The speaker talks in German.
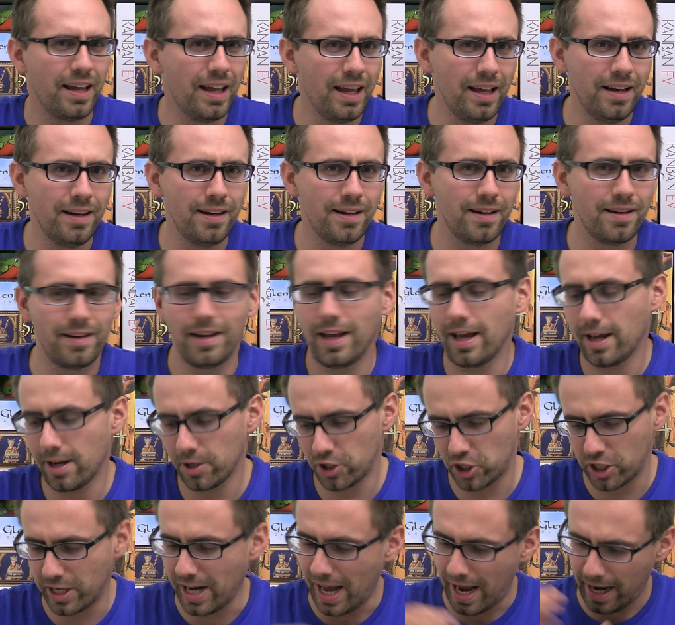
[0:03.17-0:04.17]
In
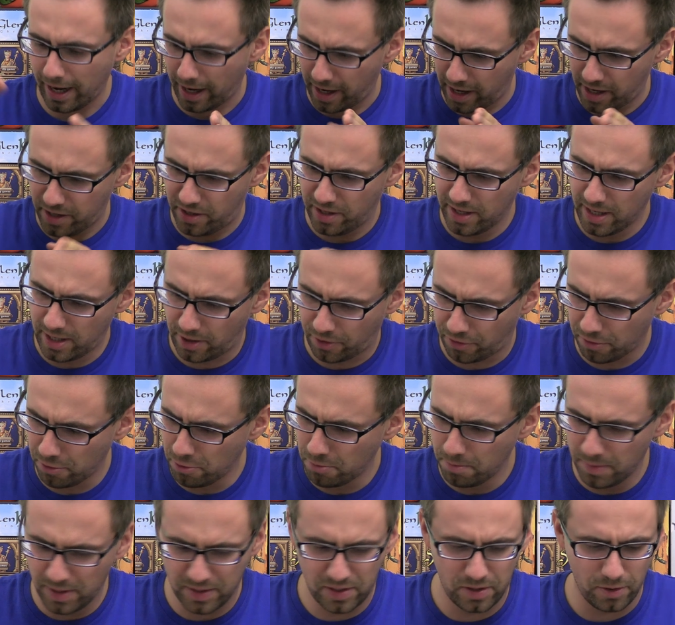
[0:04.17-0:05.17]
der Schlange die
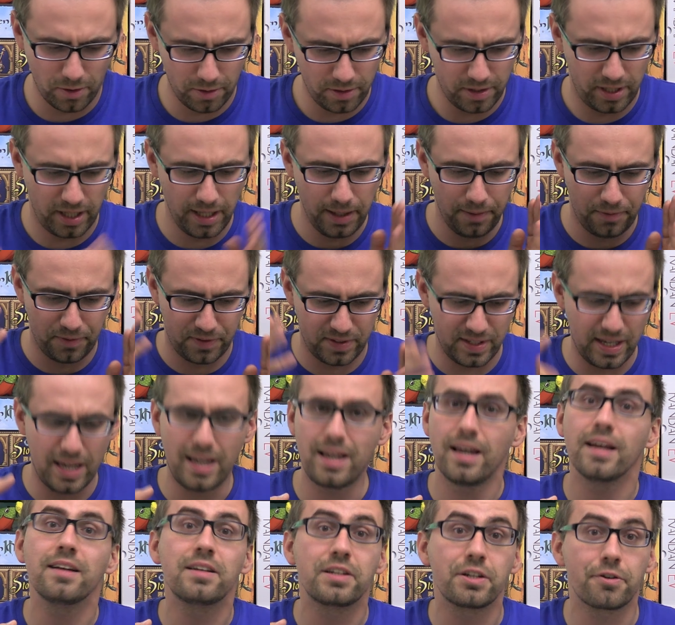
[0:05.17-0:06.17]
Crew Mission
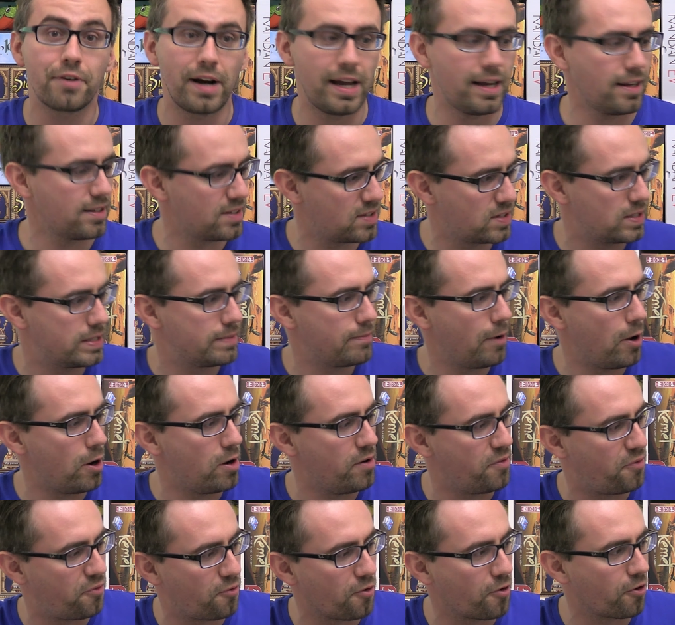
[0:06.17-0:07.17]
Tiefsee, Track
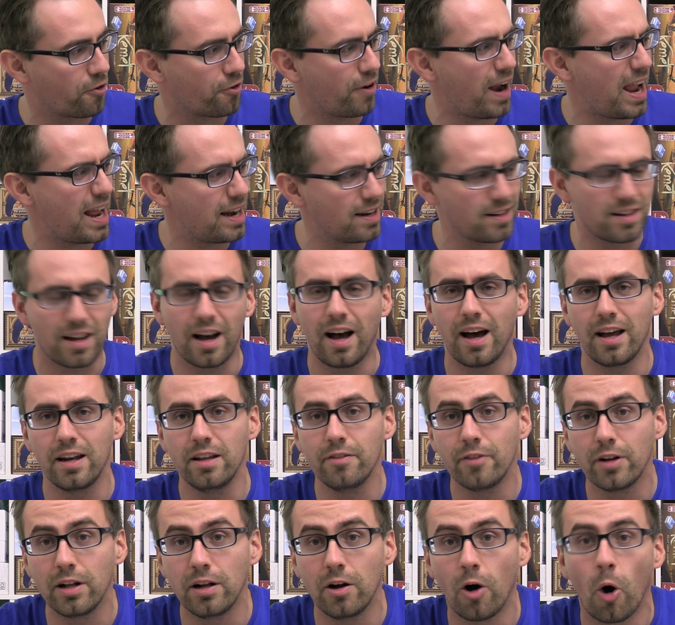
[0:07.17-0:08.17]
12, Grand
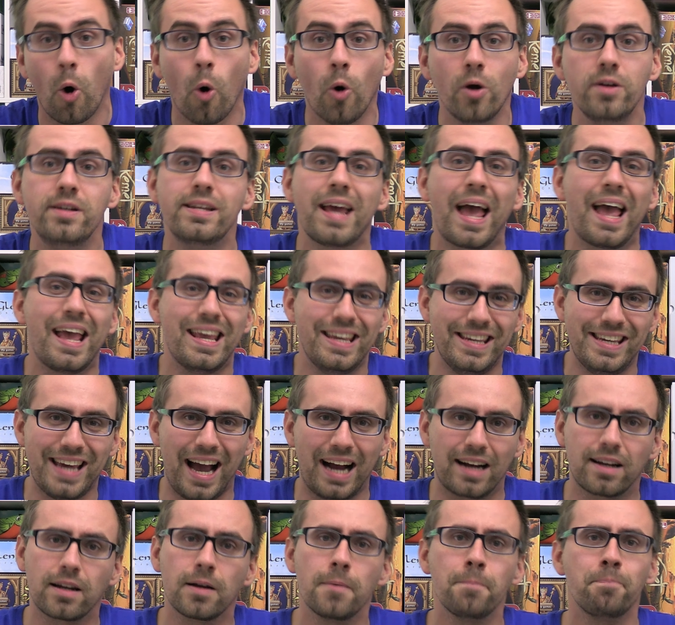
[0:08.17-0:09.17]
Carnival und
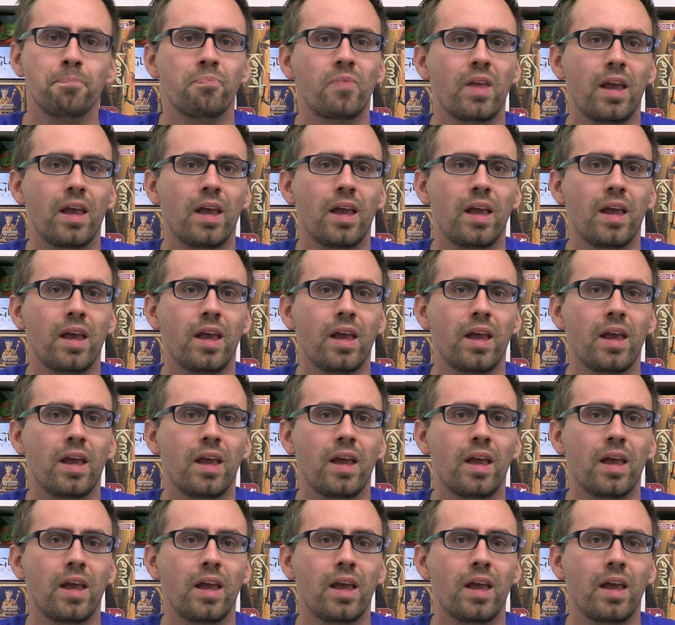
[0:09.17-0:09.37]
Jack.